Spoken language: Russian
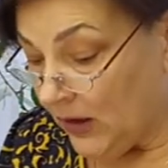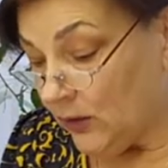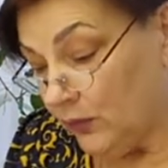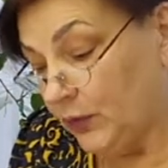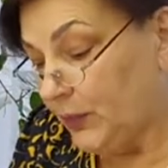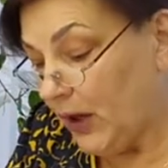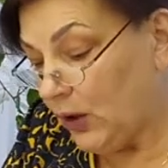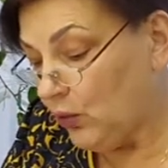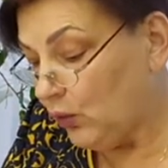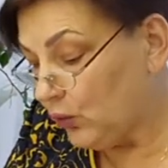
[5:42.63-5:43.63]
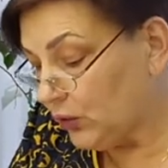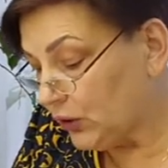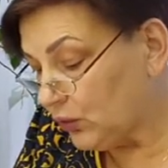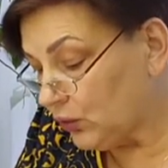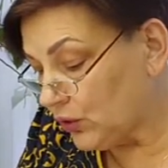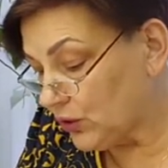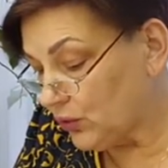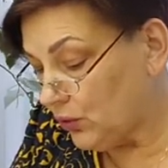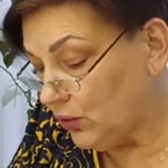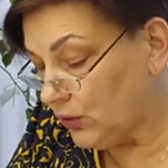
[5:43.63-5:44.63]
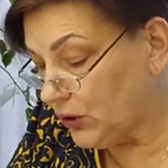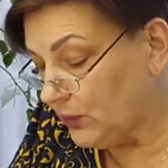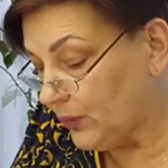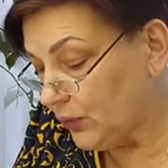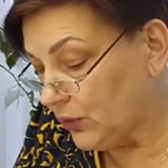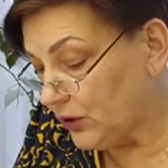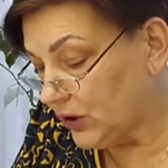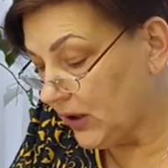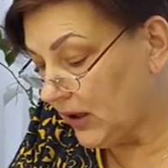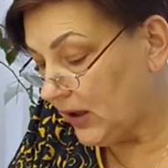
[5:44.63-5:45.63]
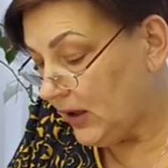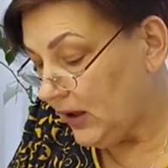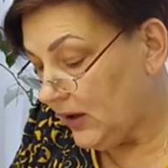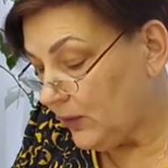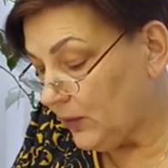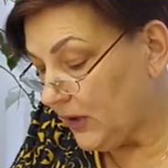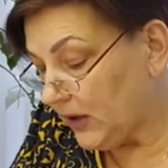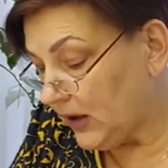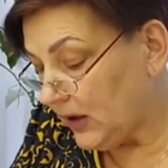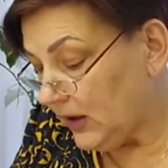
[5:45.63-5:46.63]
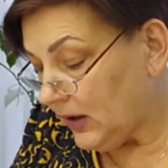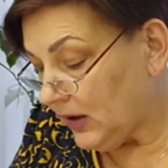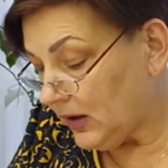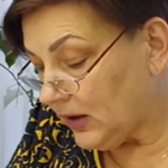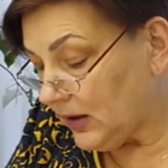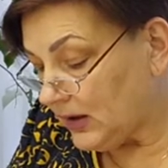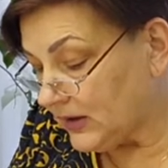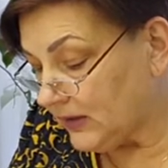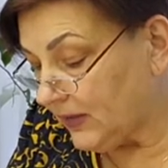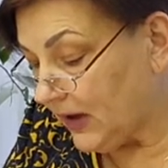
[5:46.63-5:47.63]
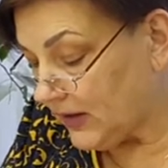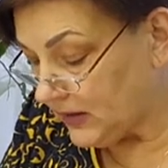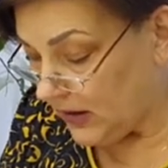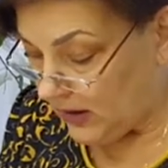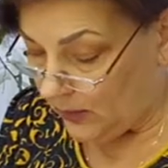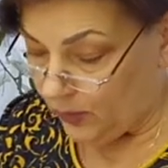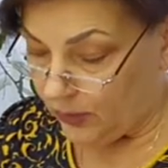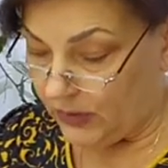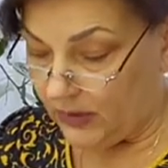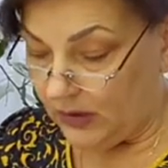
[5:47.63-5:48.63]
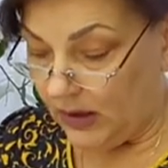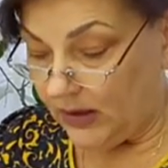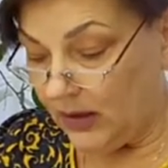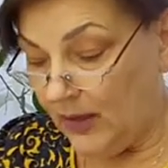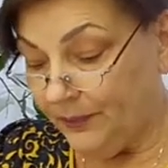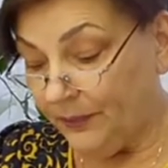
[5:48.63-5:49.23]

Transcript: Но ну, вот прогулки тоже очень прочная у меня э, связь будет, да.